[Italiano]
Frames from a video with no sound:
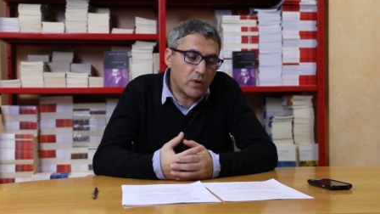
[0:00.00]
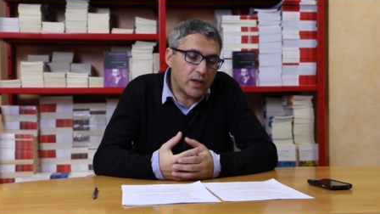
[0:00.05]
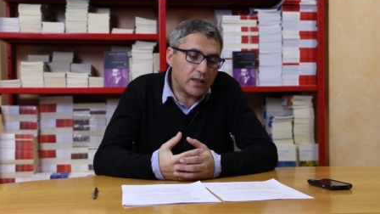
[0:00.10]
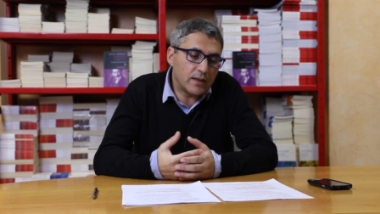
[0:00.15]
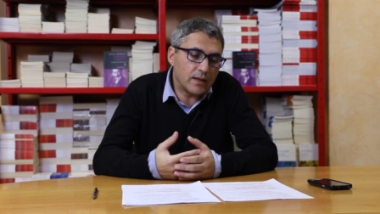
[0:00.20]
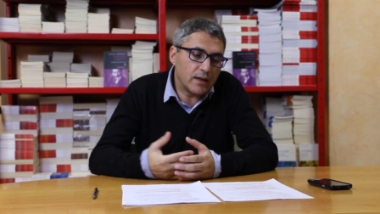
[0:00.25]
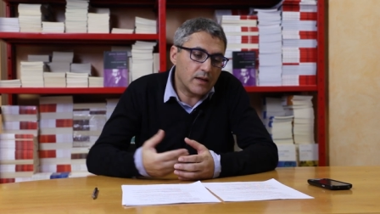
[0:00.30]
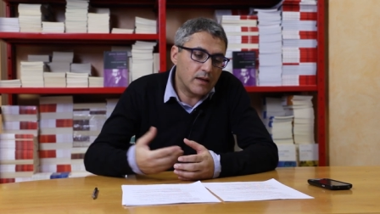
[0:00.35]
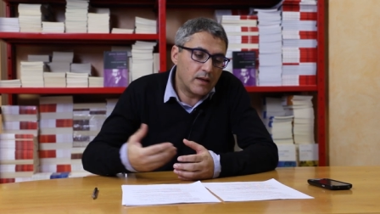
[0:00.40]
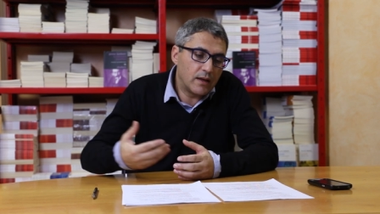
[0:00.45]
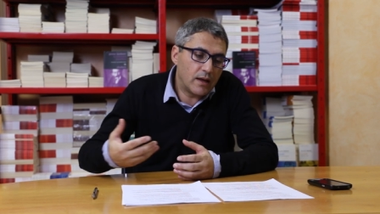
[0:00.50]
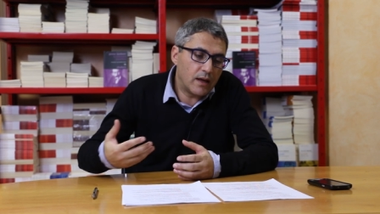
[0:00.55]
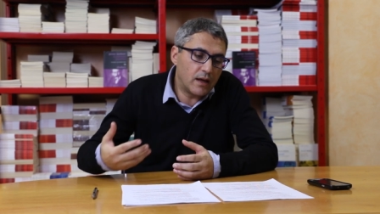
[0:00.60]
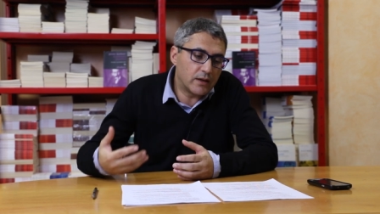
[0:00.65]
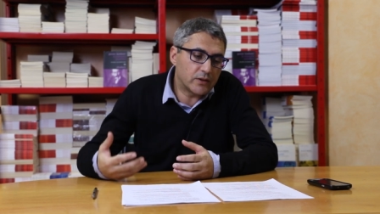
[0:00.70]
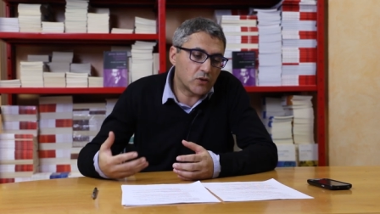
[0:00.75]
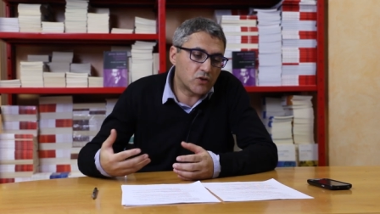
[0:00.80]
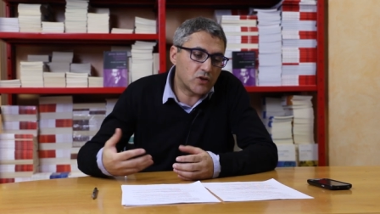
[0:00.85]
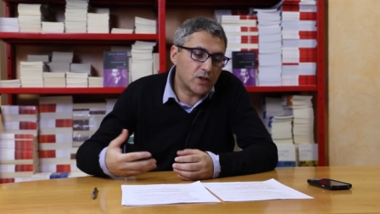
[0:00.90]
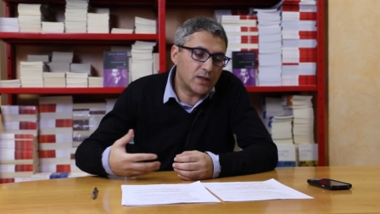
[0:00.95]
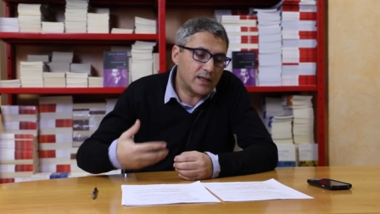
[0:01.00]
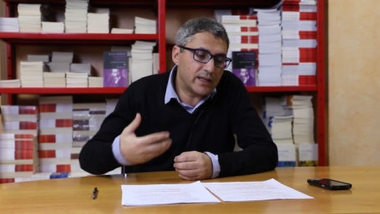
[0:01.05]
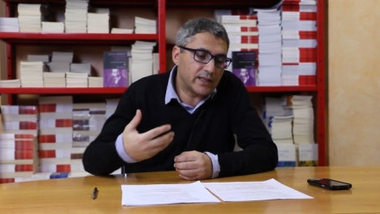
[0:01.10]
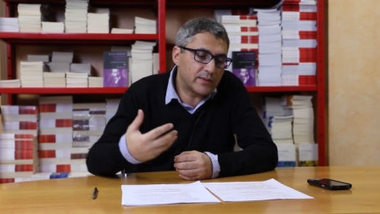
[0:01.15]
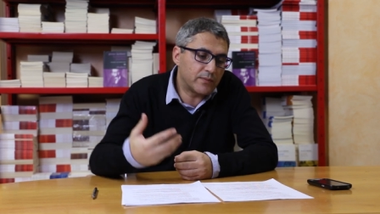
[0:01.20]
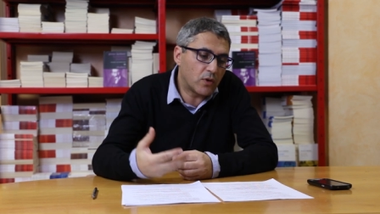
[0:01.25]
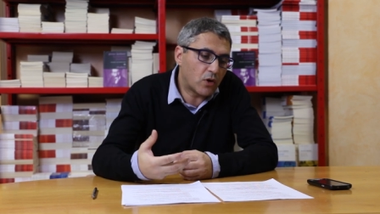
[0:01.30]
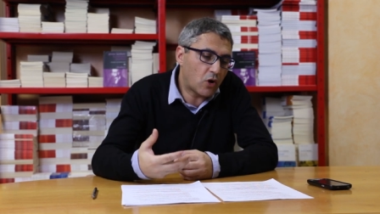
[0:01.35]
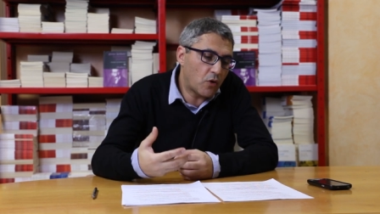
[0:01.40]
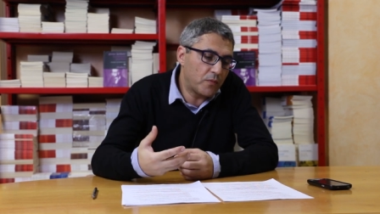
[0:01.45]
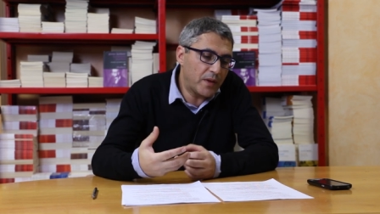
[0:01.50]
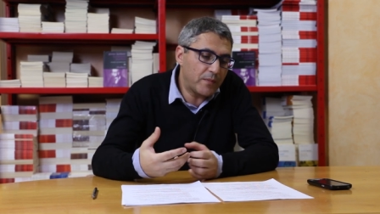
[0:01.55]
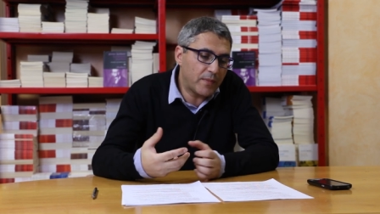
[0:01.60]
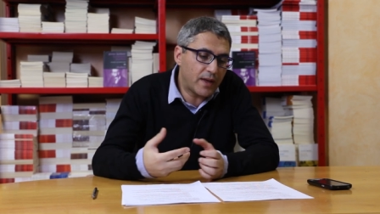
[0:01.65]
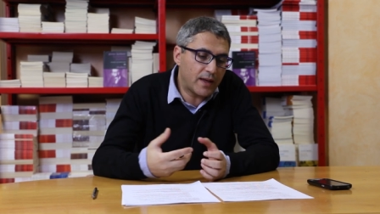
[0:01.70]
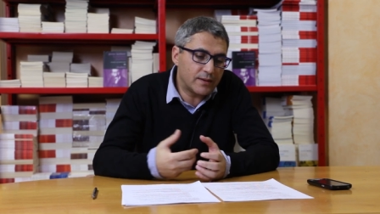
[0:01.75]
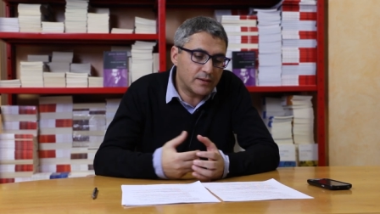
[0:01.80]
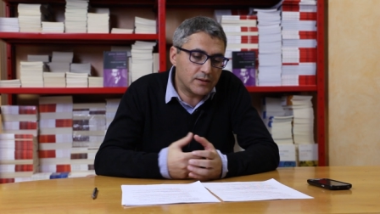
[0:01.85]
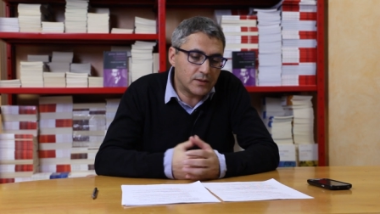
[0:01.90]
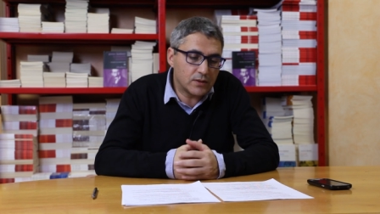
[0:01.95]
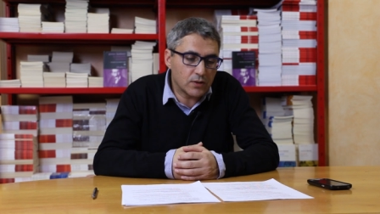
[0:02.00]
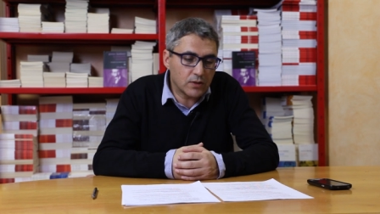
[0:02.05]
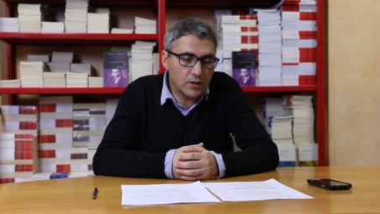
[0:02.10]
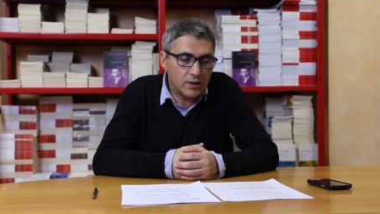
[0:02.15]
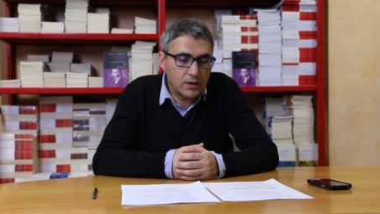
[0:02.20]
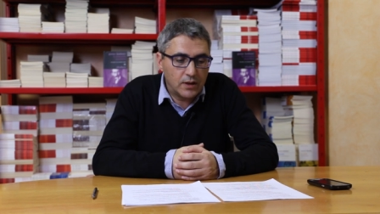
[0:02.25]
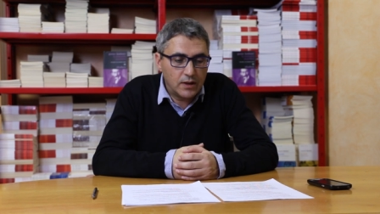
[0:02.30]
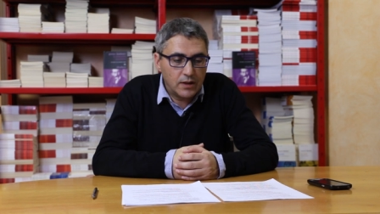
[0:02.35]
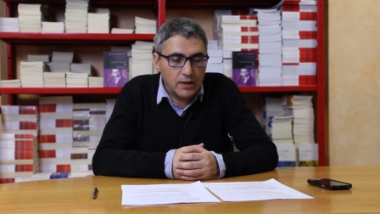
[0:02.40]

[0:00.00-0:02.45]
Quindi il socialismo come mezzo